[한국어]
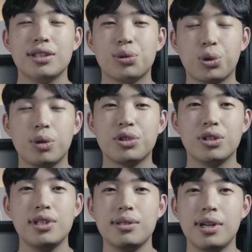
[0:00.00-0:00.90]
졸업
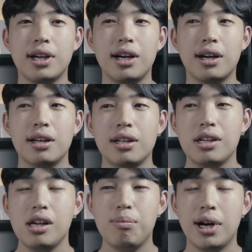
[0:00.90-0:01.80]
전시회가
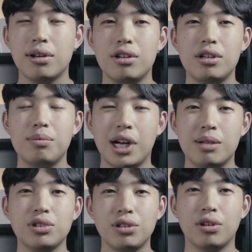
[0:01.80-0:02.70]
8월
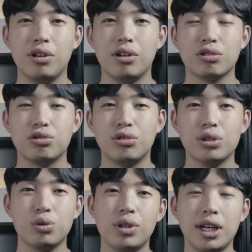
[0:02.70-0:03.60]
말부터
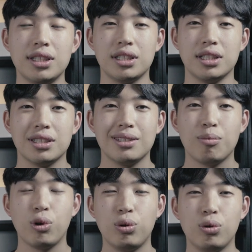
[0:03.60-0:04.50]
9월 초까지
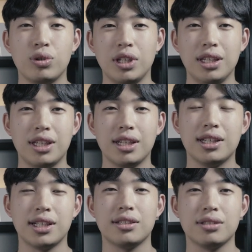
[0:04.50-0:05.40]
보통 이
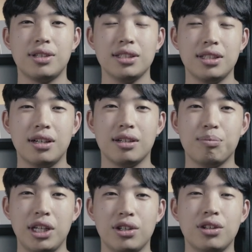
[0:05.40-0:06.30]
기간 안에서 항상
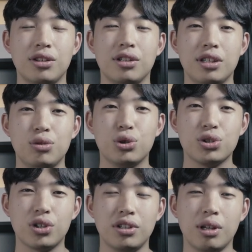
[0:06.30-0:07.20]
매년
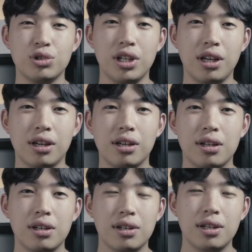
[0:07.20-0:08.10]
이루어졌기 때문에
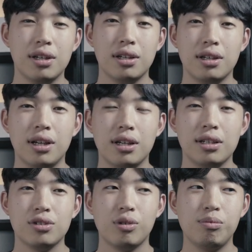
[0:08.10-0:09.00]

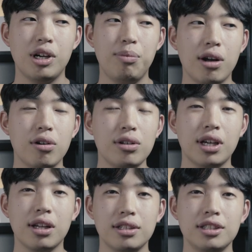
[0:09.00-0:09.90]
정말 8월
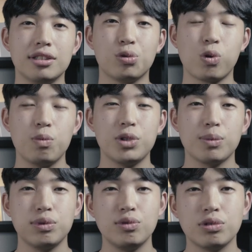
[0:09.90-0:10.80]
달에는 졸업
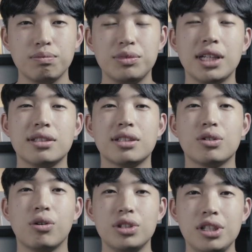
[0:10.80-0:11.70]
작품을 준비하느라
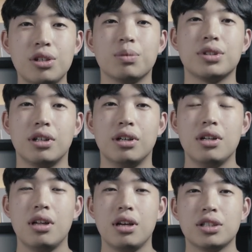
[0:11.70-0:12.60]
정신이 없어요.
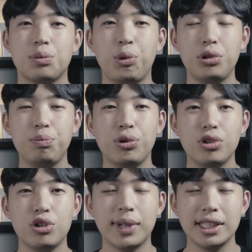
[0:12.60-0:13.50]
그래서
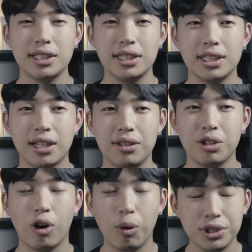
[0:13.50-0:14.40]
포트폴리오를 만질
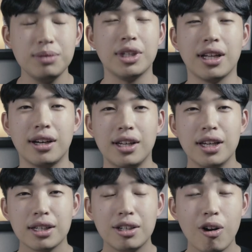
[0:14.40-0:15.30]
시간이 없습니다.
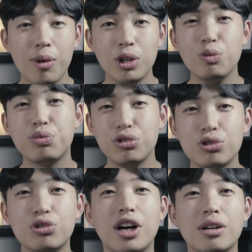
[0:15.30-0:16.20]
그럼에도
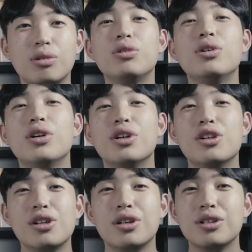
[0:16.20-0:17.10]
불구하고
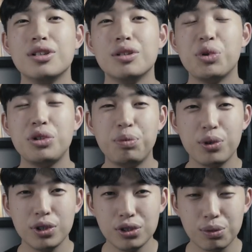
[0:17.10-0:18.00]

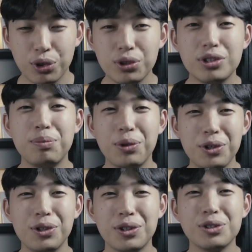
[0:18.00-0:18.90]
포트폴리오를,
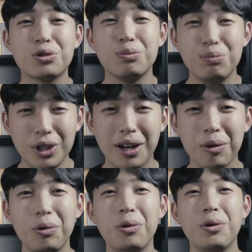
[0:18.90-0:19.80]
포트폴리오를
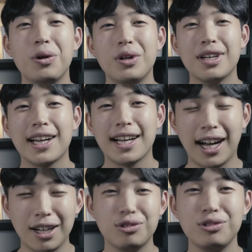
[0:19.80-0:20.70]
준비하고
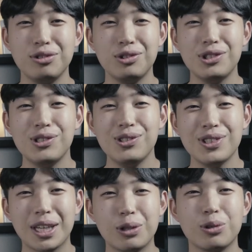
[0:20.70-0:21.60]
가꾸고
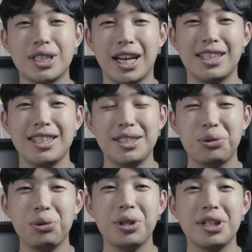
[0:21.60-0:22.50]
계속 자기의
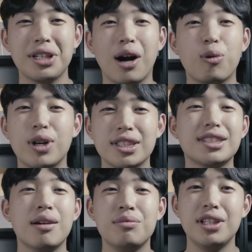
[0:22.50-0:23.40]
스토리를 가공하는
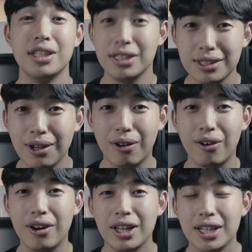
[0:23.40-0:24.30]
사람들이 있어요.
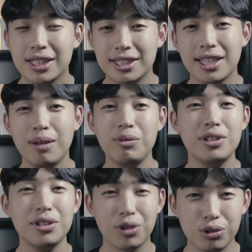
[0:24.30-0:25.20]
그
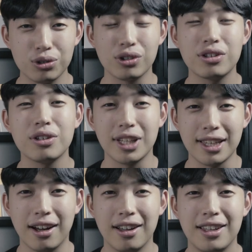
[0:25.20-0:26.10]
사람들은 결국 어떻게
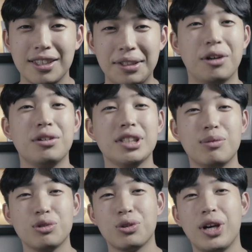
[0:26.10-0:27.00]
되냐? 대형
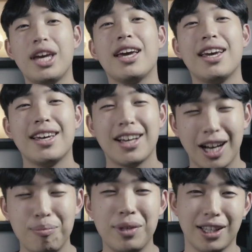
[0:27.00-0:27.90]
사무소에
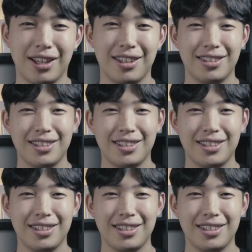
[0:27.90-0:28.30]
갑니다.